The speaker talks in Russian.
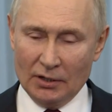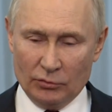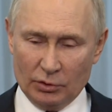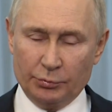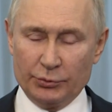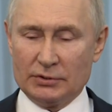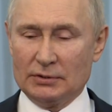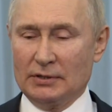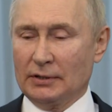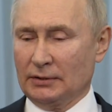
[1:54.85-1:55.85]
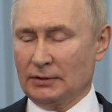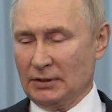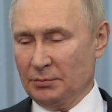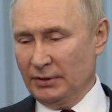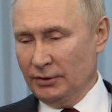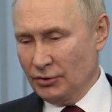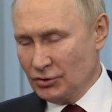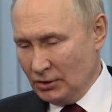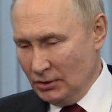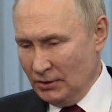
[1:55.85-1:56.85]
Вот пусть некоторые
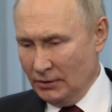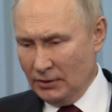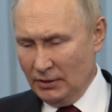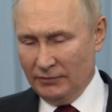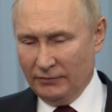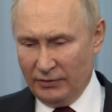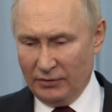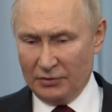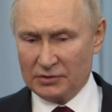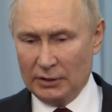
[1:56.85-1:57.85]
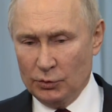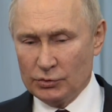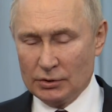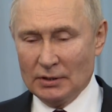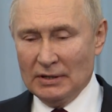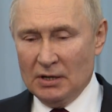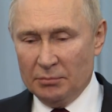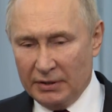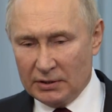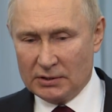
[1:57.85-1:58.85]
политические деятели в Евросоюзе
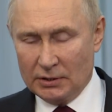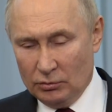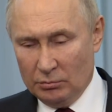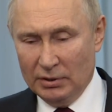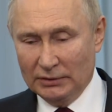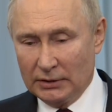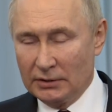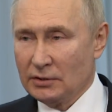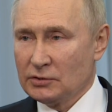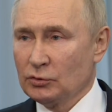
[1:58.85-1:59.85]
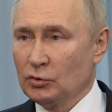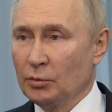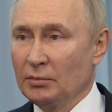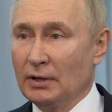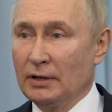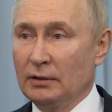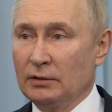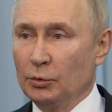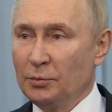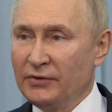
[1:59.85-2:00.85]
перестанут болтать языком о
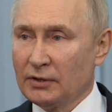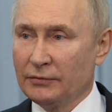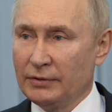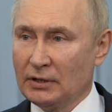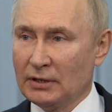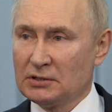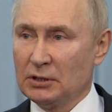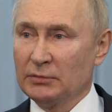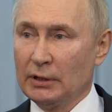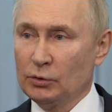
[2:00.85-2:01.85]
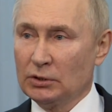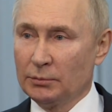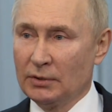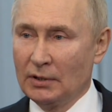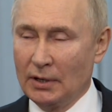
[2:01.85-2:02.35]
любви к африканским народам,